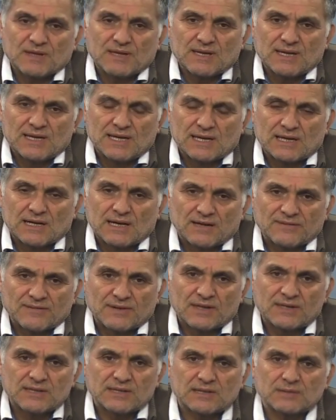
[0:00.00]
ilk
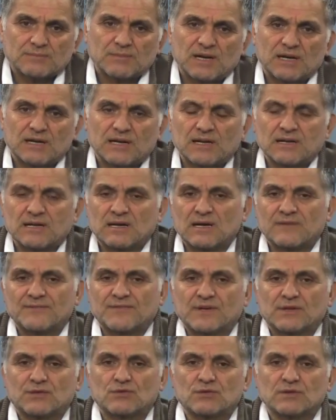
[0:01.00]
andan itibaren yani
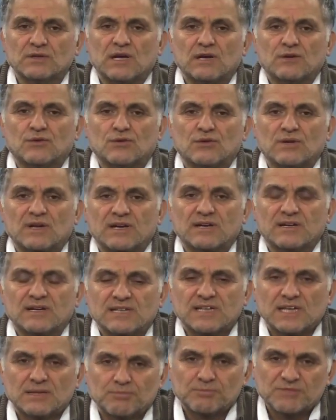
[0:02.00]
Fethullah
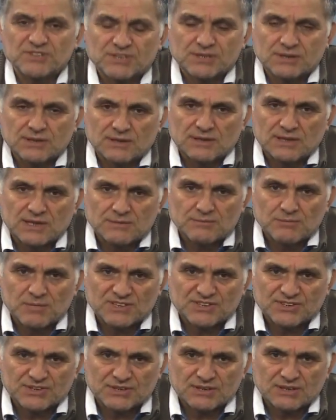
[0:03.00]
Gülen'in 70'li yılların
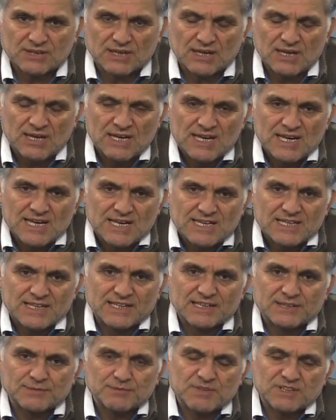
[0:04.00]
başında
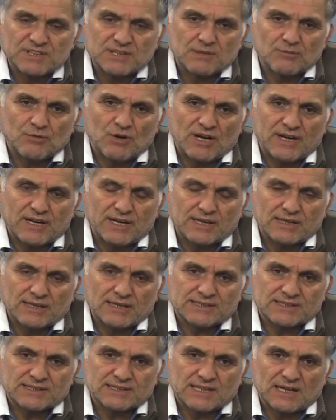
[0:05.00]
İzmir'de bu harekete
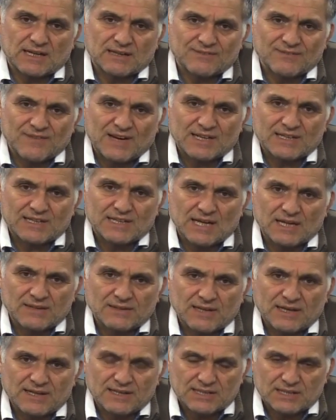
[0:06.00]
start verdiği
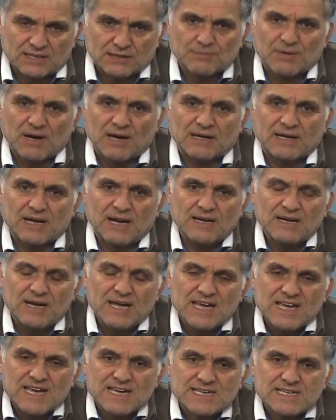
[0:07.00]
andan itibaren
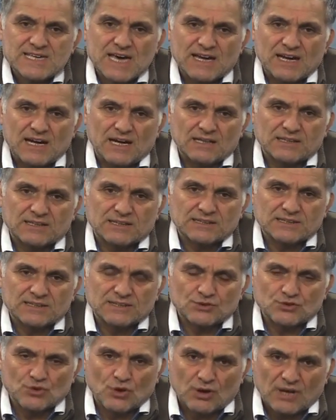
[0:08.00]
yer
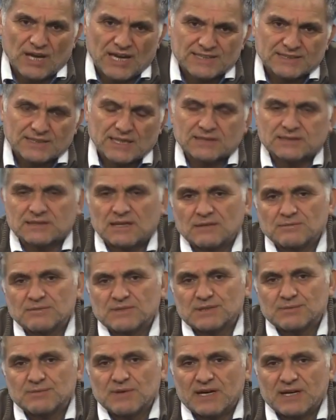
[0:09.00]
altını çok esas
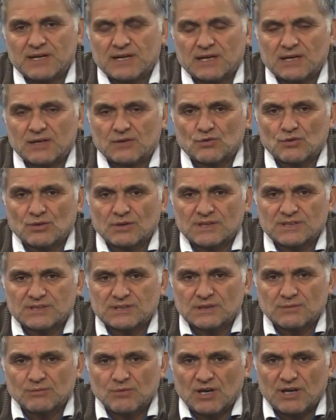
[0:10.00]
almış bir hareket.
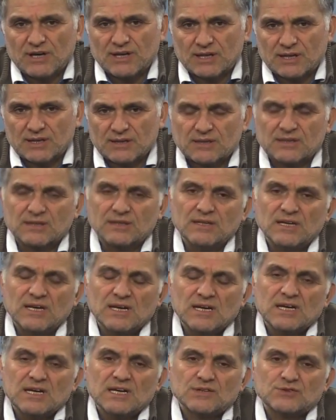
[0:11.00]
Dolayısıyla bu hareketin
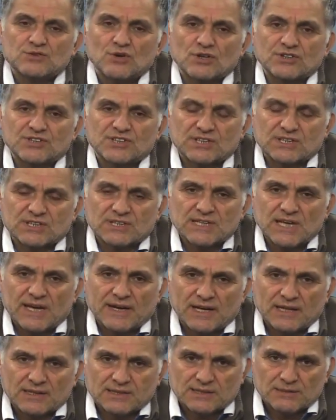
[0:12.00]
çok ciddi
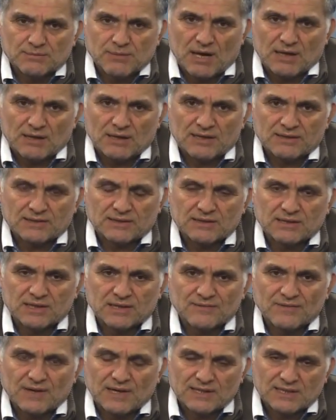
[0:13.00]
yeraltı
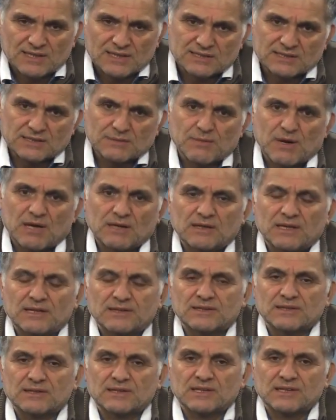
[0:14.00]
bağlantıları var, gizli
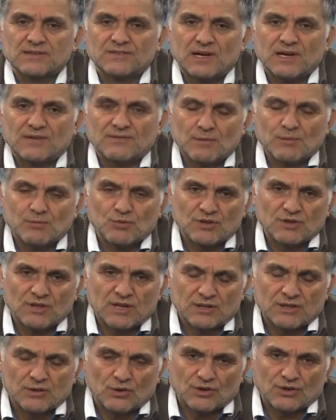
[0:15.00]
bağlantıları var ve
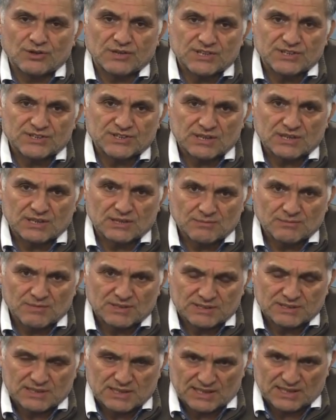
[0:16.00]
bunların ortaya
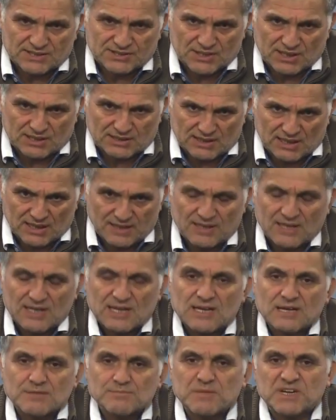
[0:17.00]
çıkarılması gerçekten
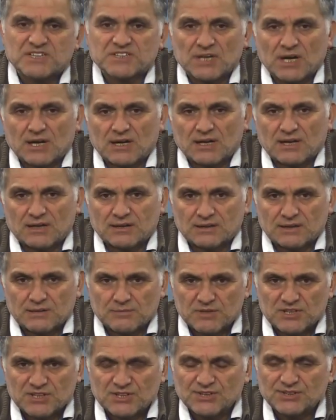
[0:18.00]
meşakkatli
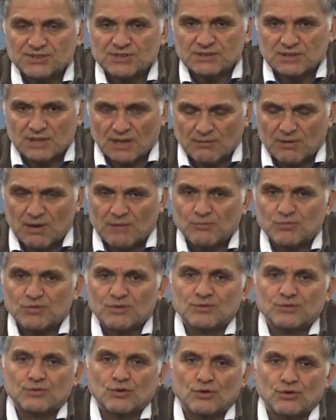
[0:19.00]
bir iş. Tamam
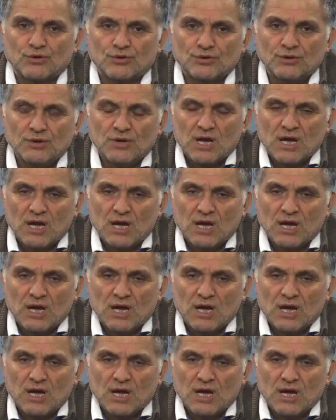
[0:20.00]
bu doğru